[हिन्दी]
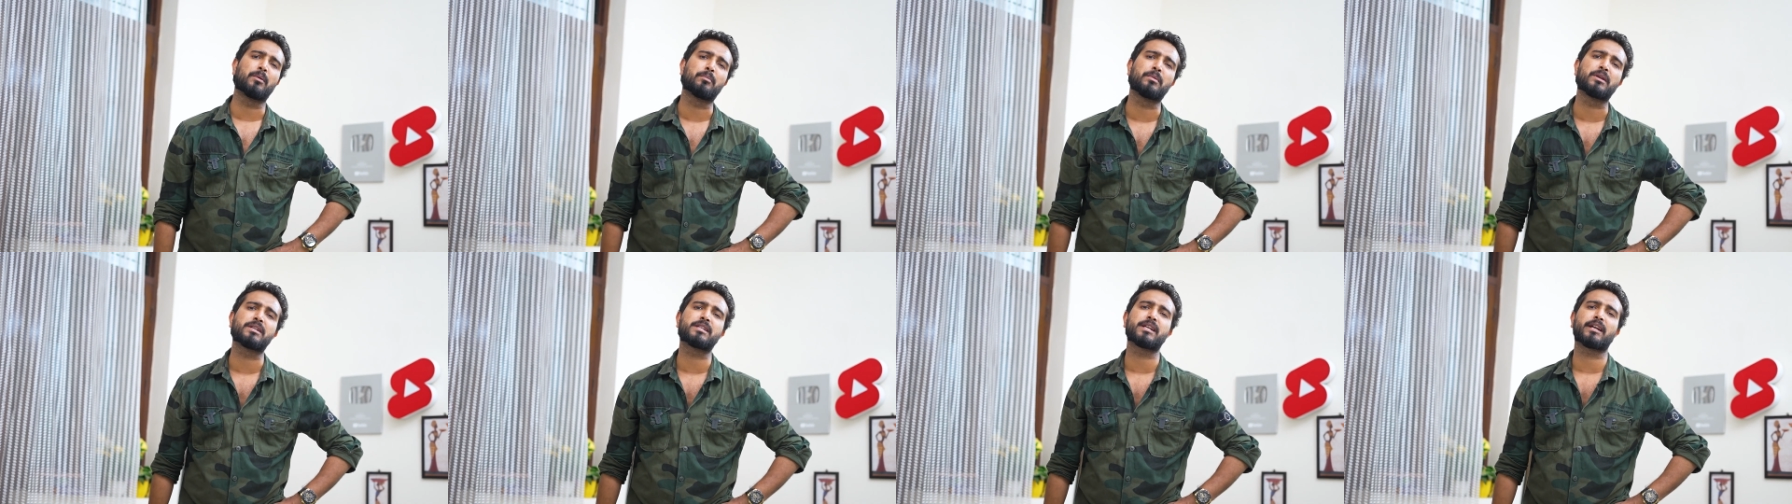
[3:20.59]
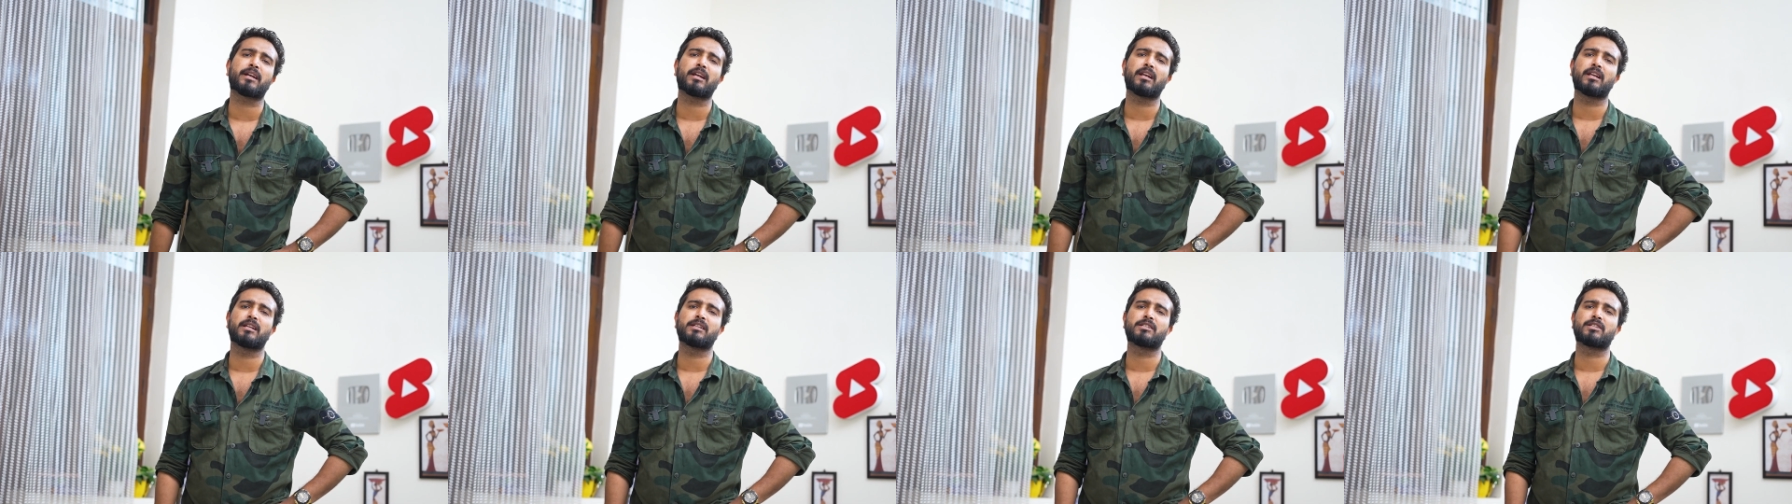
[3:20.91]
हमेशा
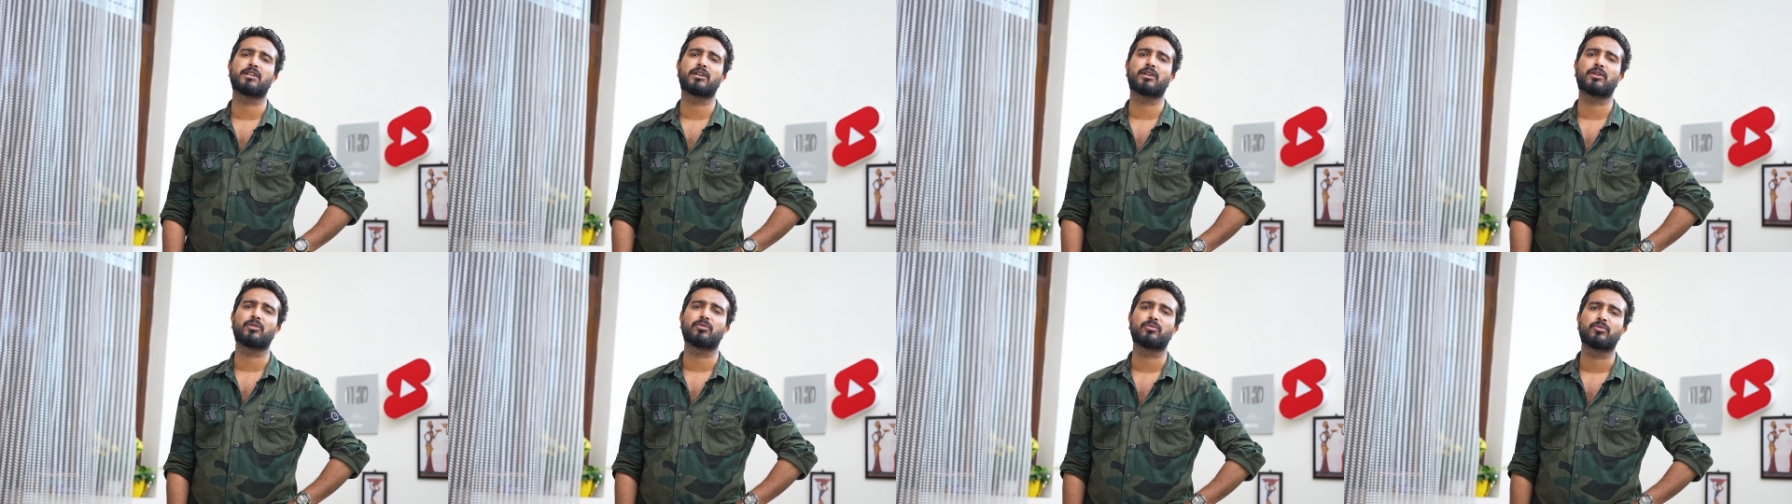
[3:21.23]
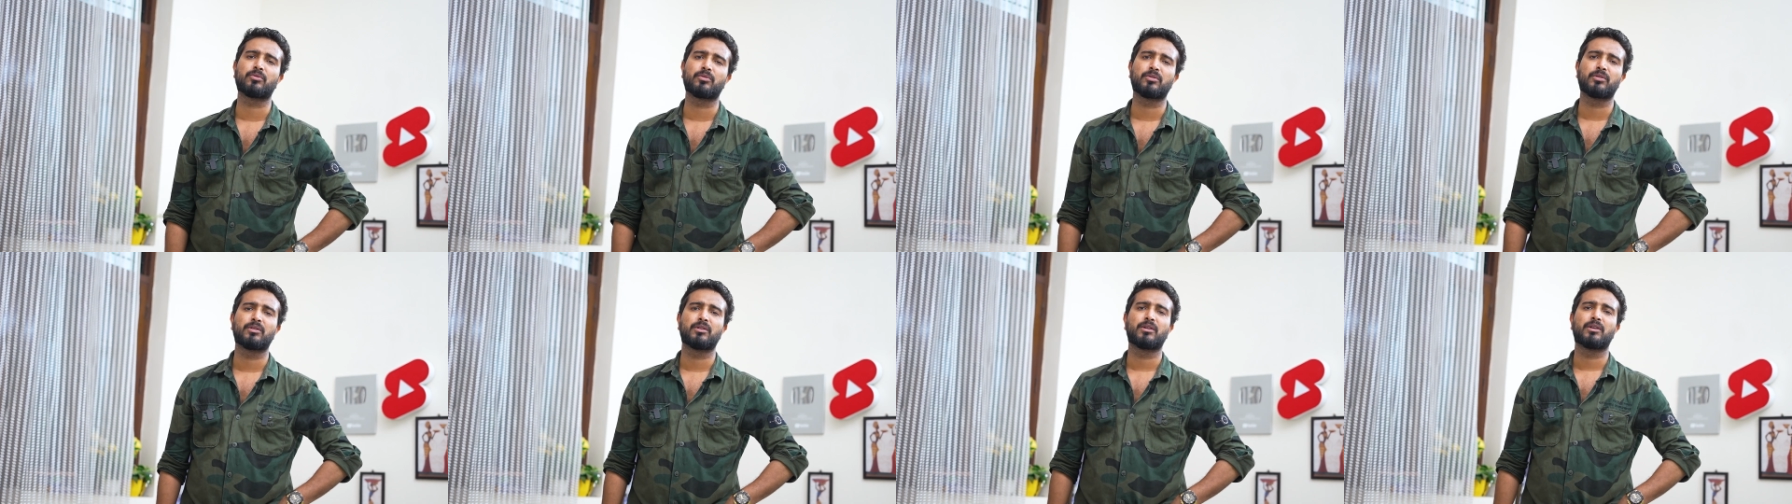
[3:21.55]
के लिए जा रहा
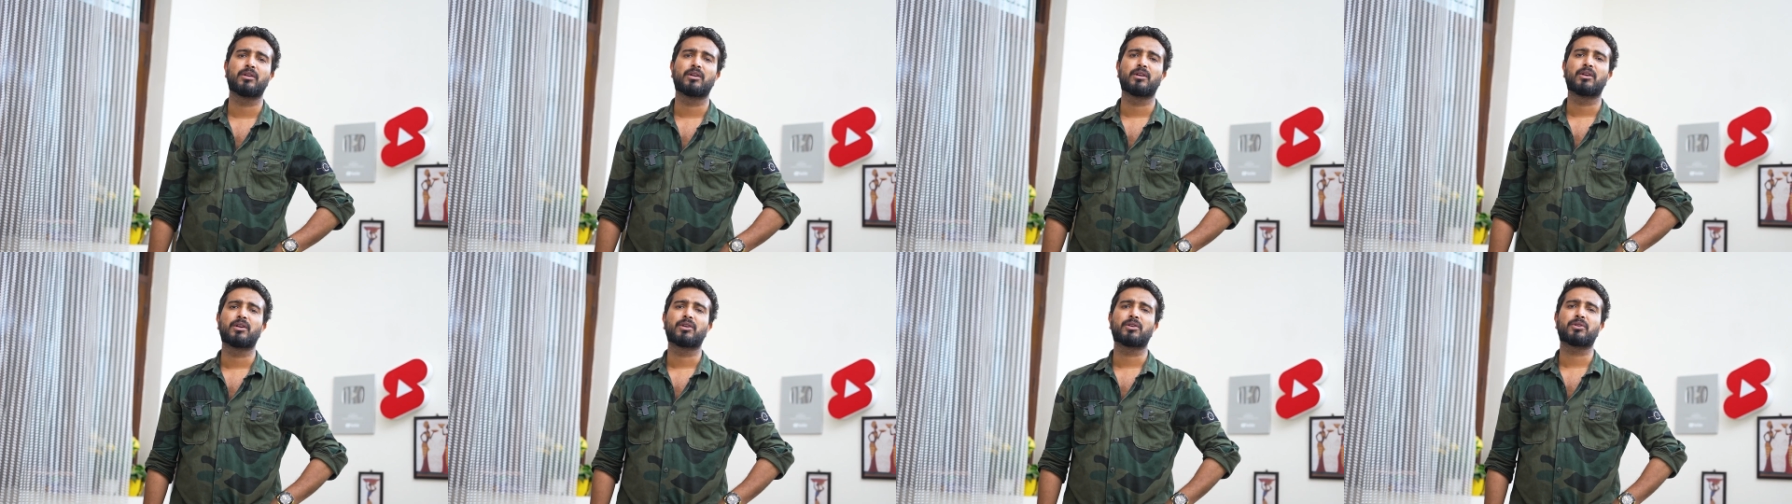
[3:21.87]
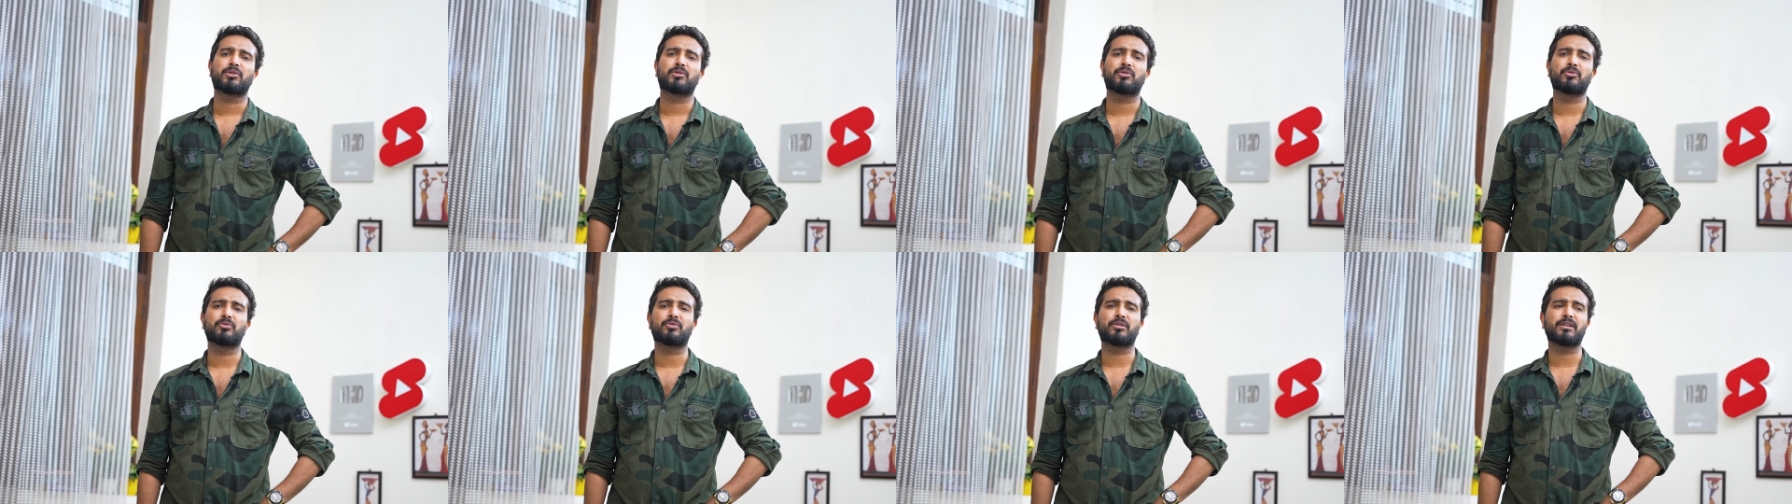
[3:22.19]

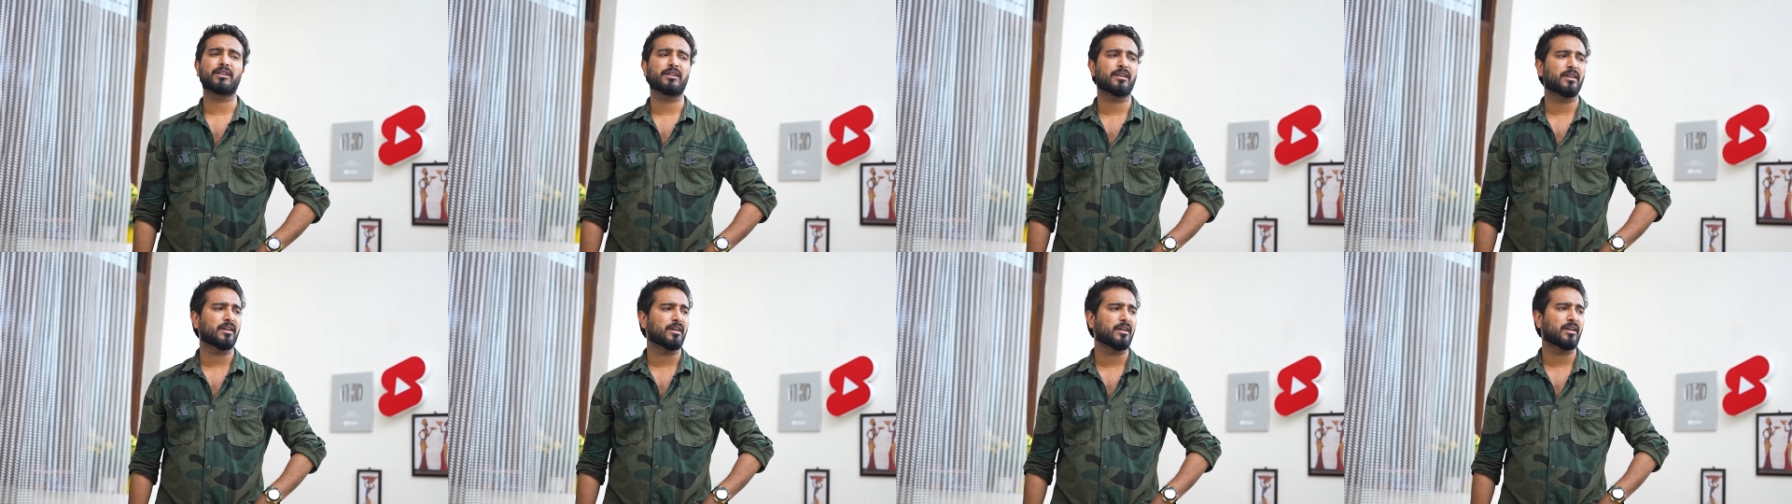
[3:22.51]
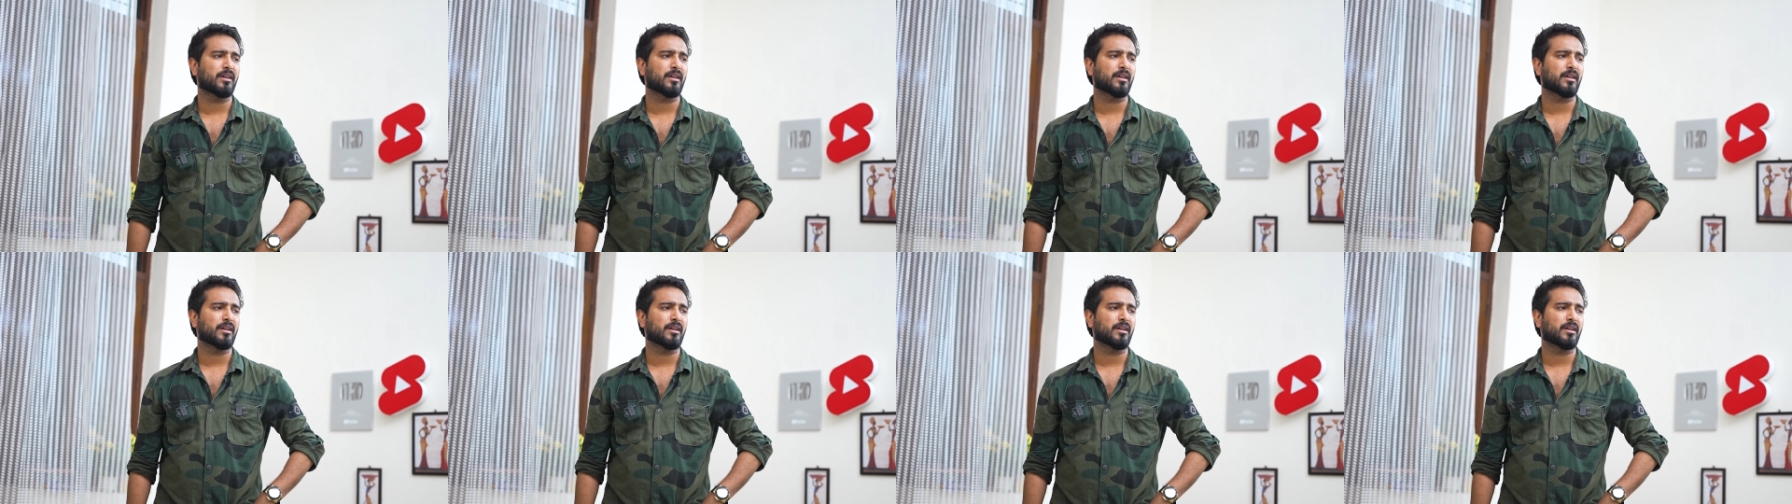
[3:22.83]
हूँ क्योंकि